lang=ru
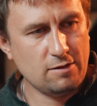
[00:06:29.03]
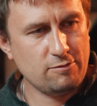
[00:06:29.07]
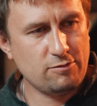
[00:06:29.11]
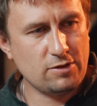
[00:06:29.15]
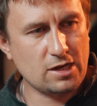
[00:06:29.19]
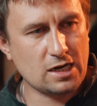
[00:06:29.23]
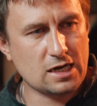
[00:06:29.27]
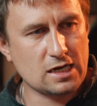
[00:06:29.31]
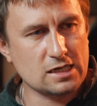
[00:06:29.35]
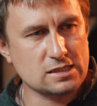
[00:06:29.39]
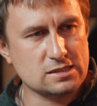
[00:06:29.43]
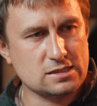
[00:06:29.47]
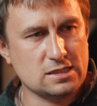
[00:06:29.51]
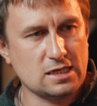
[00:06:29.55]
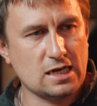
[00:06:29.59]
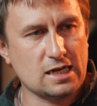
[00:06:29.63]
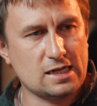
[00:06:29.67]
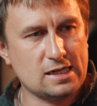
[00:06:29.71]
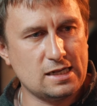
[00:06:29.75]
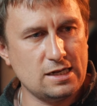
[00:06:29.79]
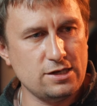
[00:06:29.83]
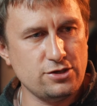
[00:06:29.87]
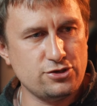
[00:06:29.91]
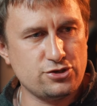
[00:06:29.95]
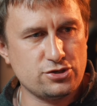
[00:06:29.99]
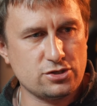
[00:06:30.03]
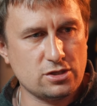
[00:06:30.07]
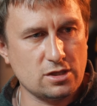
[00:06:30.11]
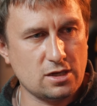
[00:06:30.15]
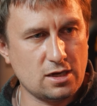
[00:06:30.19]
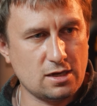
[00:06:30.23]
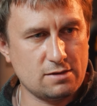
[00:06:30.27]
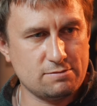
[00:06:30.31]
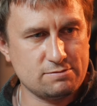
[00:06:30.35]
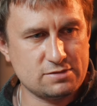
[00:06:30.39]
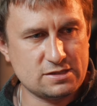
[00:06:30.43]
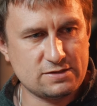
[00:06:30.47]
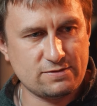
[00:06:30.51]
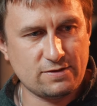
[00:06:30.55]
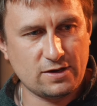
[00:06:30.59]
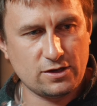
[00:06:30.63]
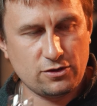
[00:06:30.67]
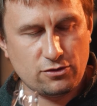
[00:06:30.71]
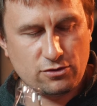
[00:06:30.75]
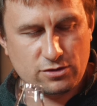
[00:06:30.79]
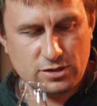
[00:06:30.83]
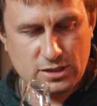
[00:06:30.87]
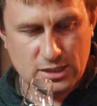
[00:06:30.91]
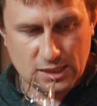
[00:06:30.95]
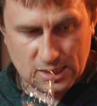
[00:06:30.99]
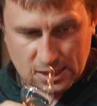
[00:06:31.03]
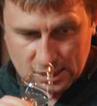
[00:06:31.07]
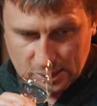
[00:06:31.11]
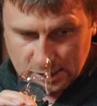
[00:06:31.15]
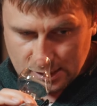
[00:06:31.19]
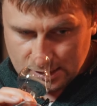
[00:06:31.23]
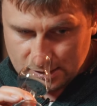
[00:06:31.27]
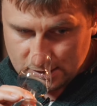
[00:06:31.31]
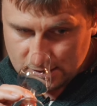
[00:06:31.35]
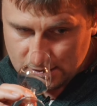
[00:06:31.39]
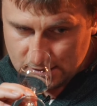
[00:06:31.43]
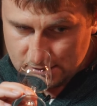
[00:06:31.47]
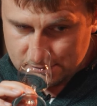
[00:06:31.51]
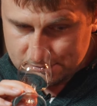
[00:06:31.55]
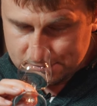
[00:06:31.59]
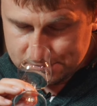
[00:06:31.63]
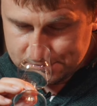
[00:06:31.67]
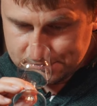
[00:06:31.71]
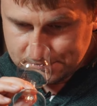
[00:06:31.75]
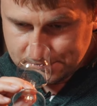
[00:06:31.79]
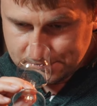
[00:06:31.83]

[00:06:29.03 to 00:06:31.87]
мне кажется, отлично свое дело. И